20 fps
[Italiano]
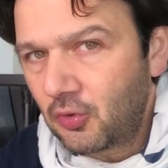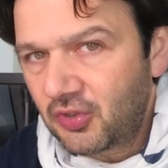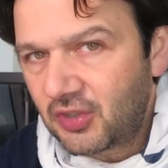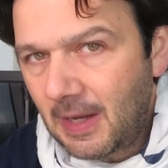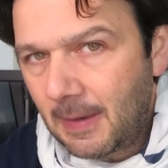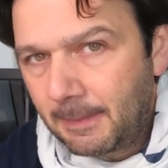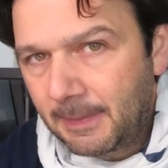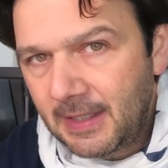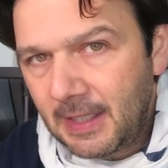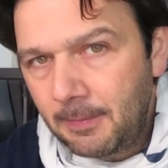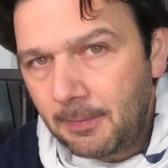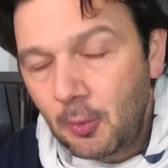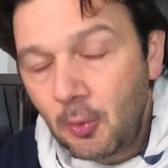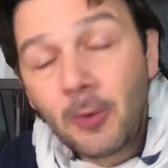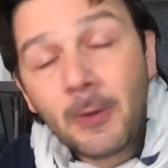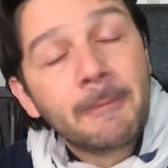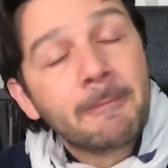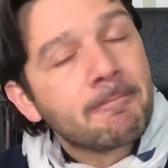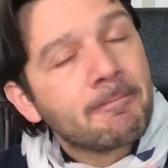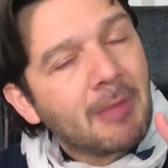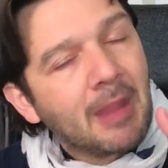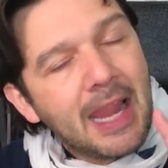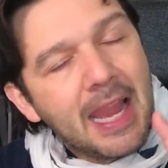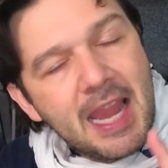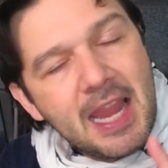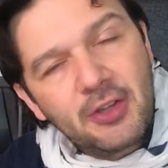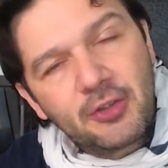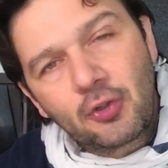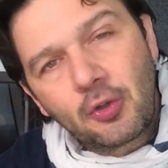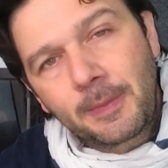sempre di più
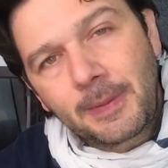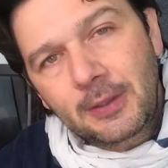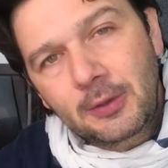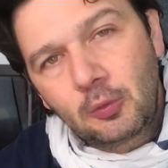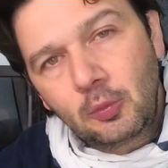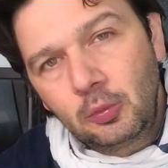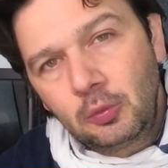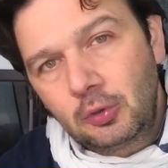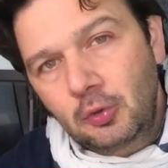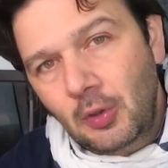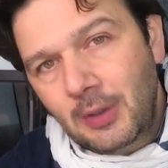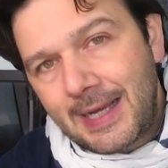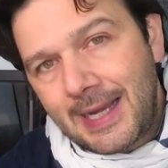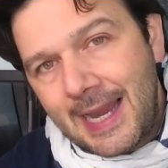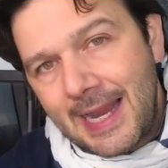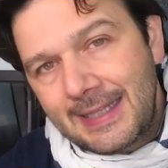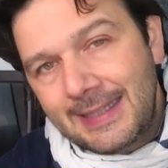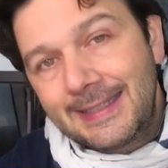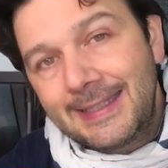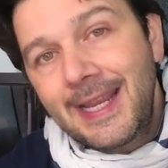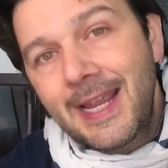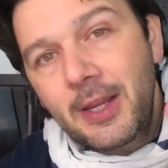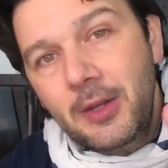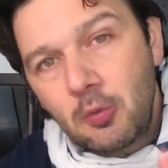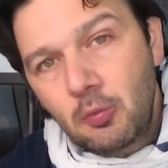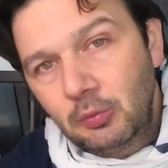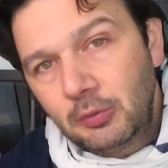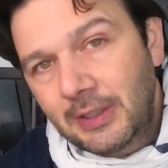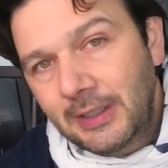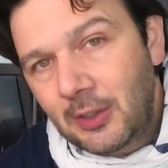e soprattutto che ti
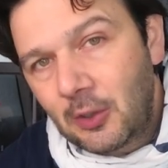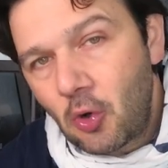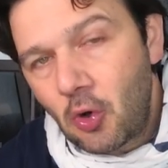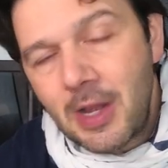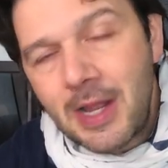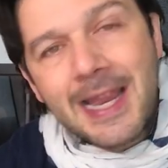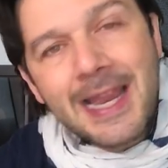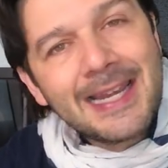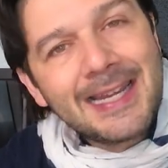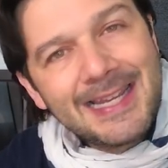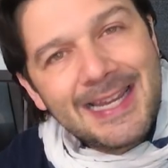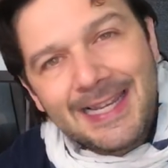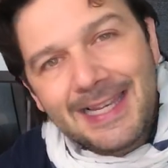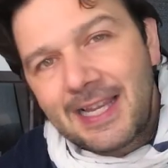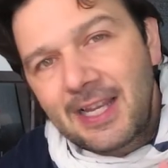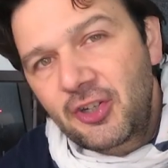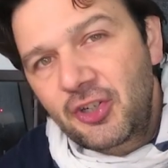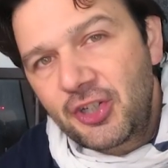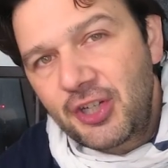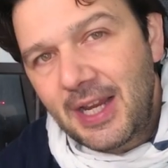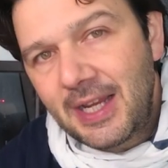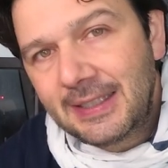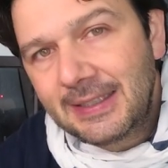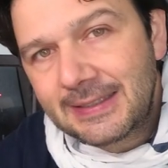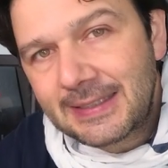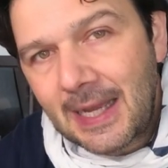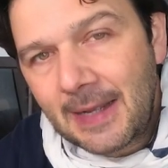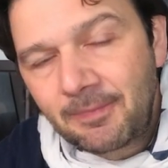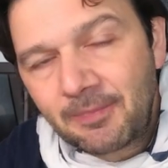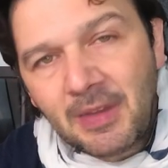aiutino nella
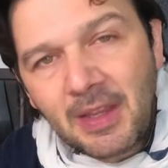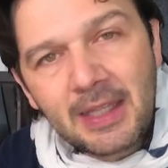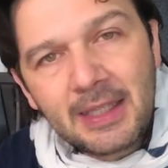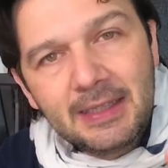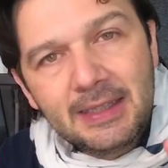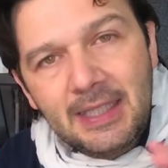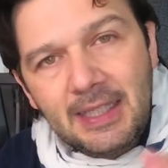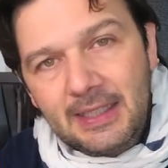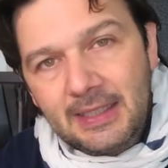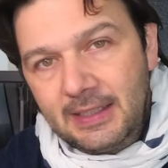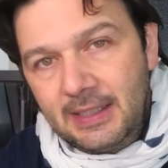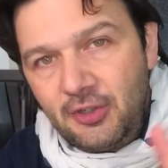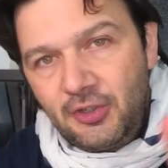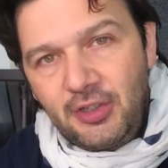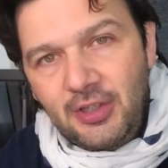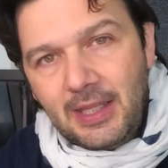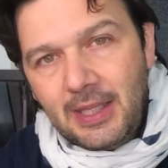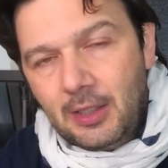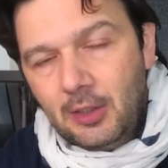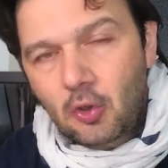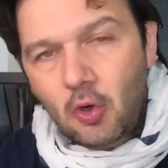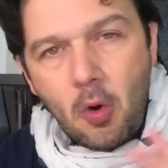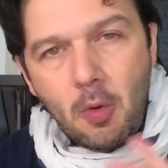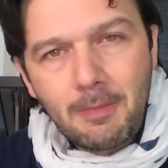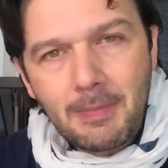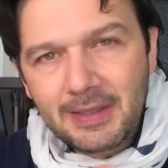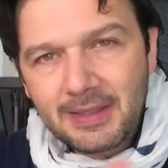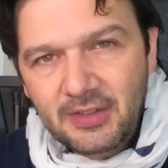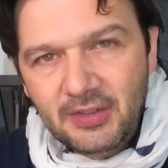scelta di Digital Combat